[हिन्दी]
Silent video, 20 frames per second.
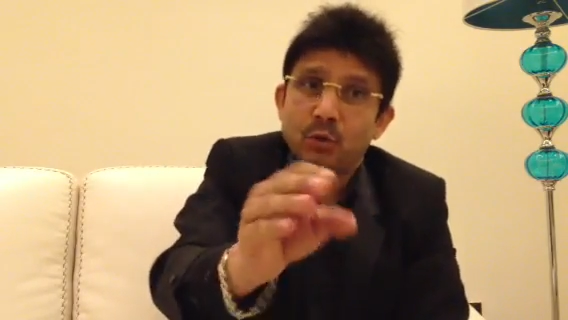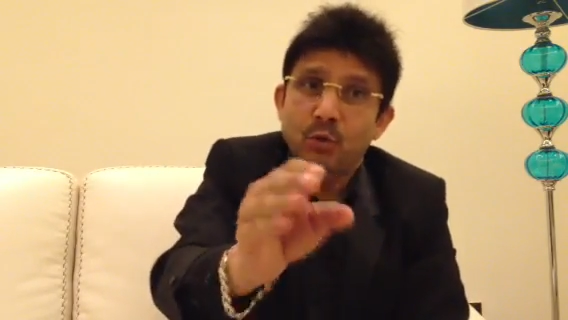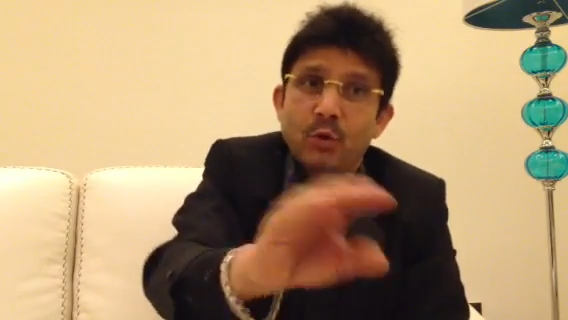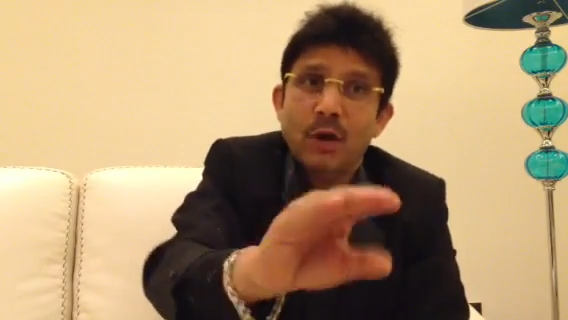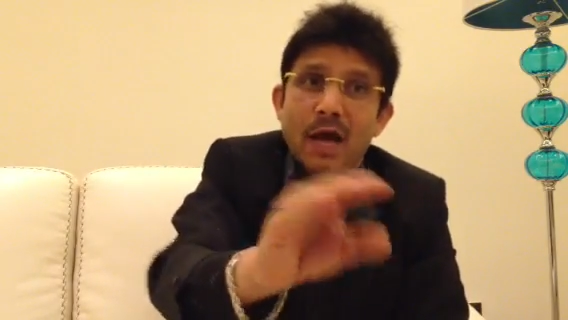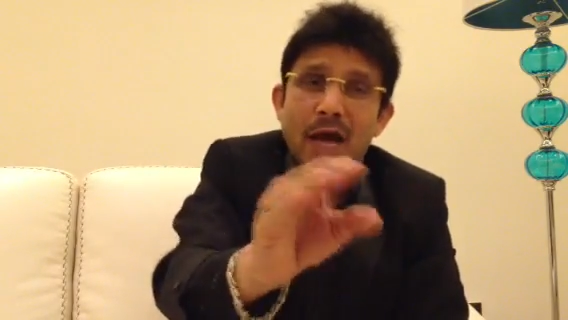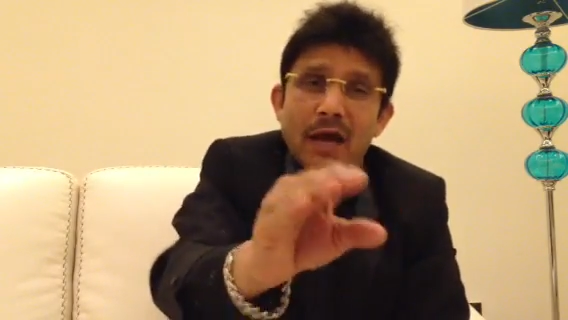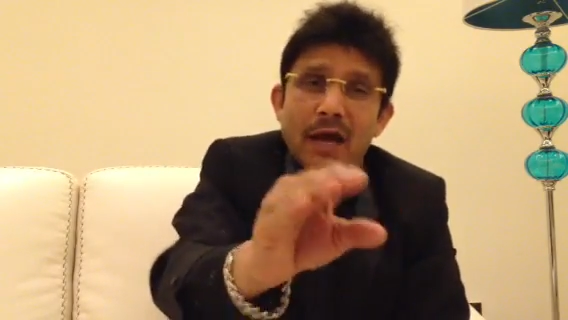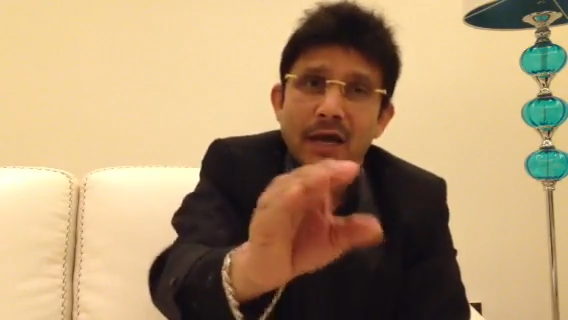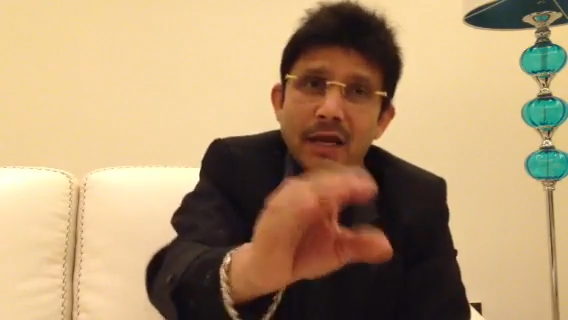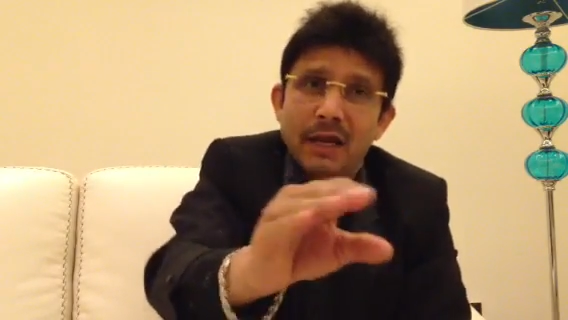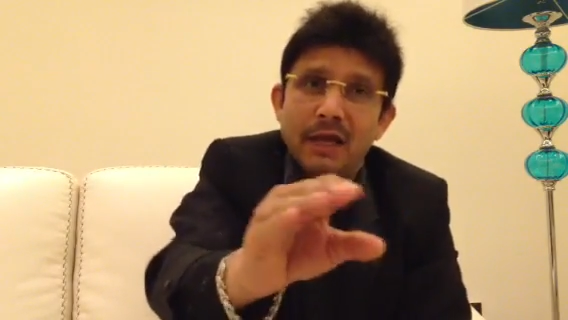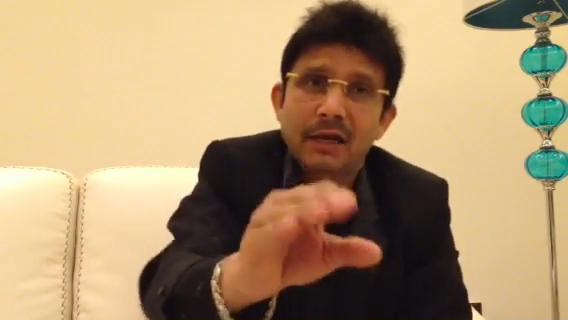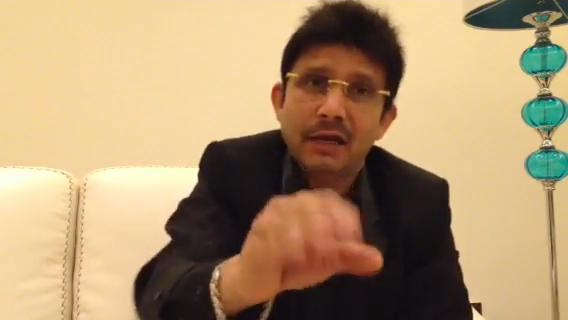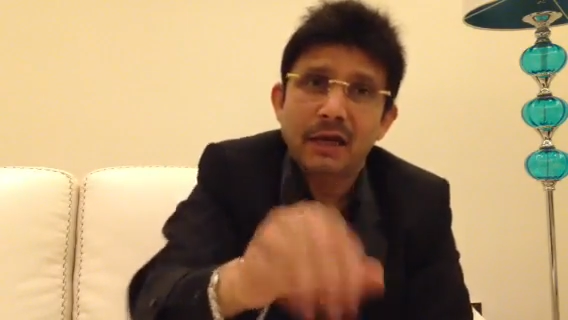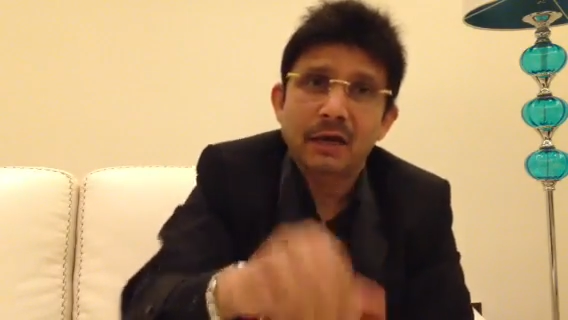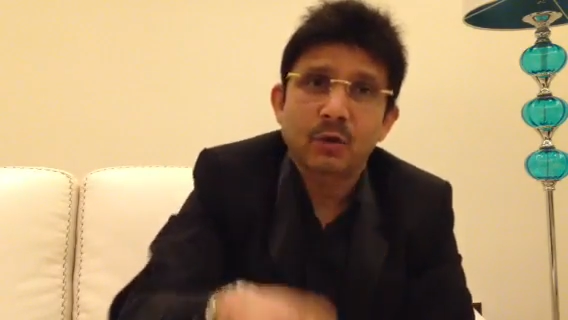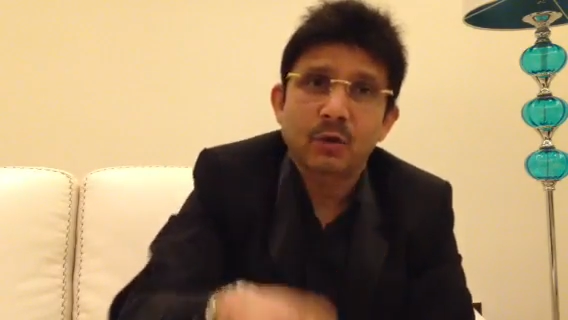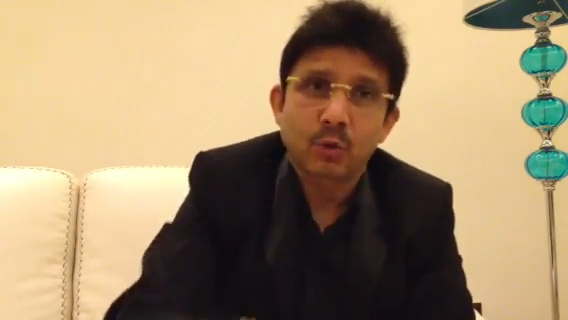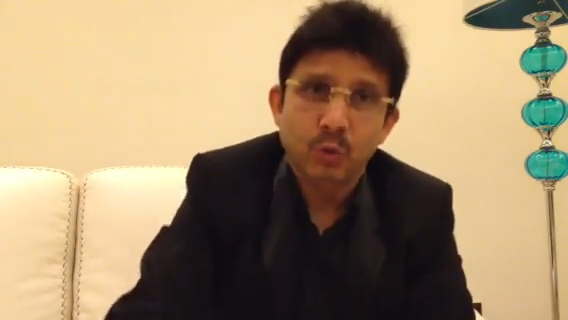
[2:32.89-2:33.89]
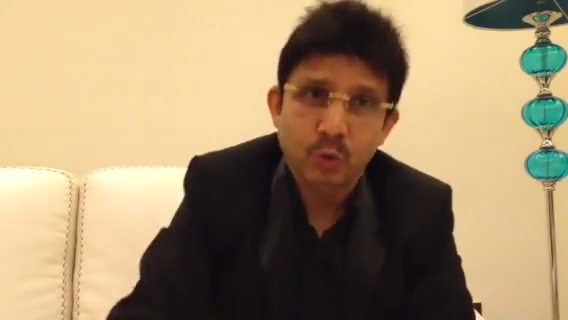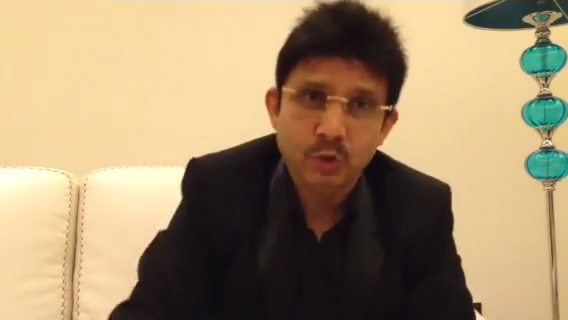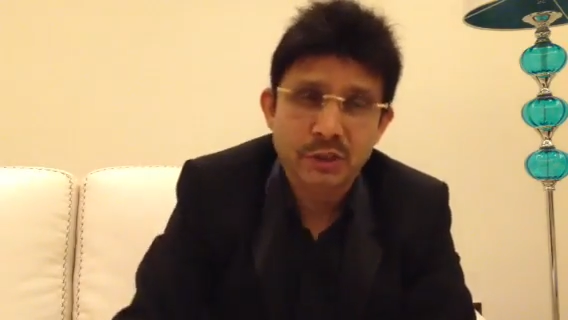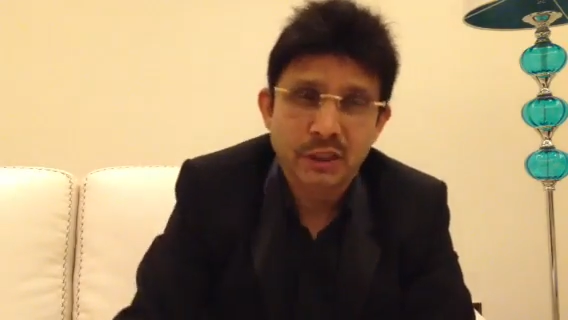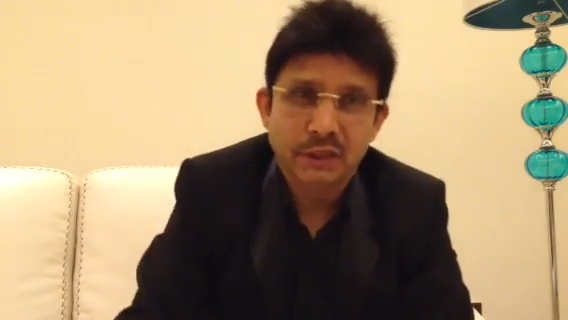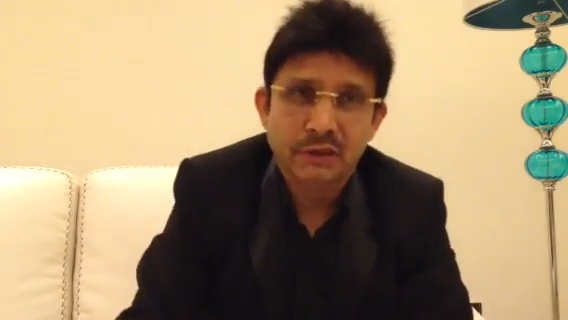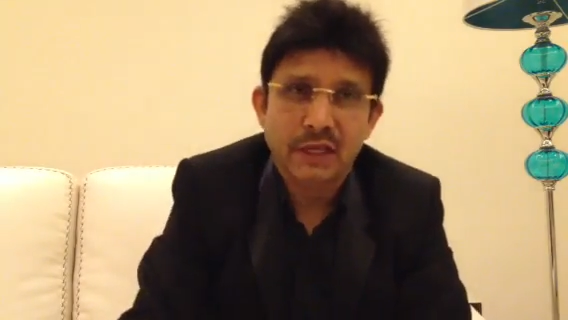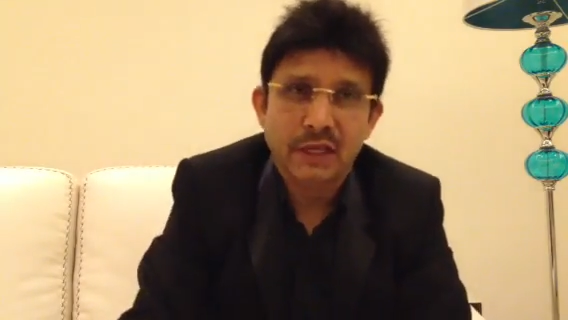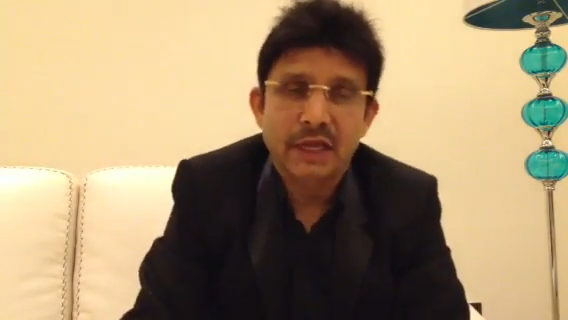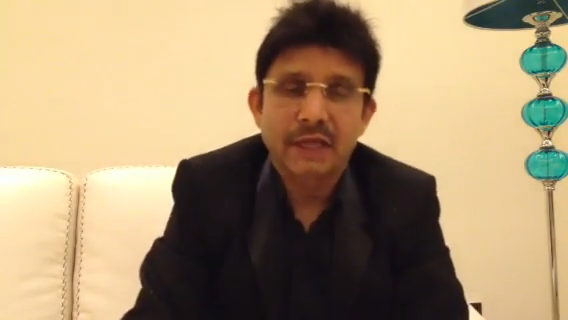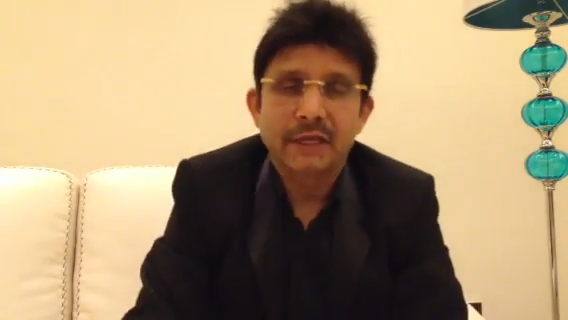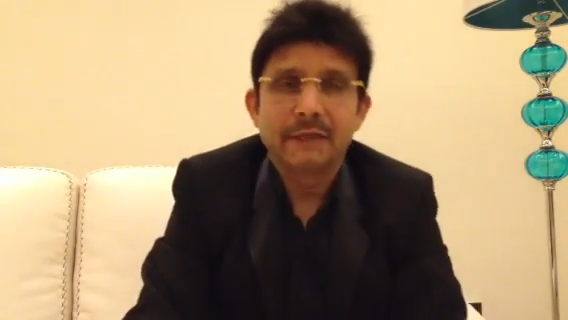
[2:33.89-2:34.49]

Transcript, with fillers: थोड़ा अलग अलग हो सकता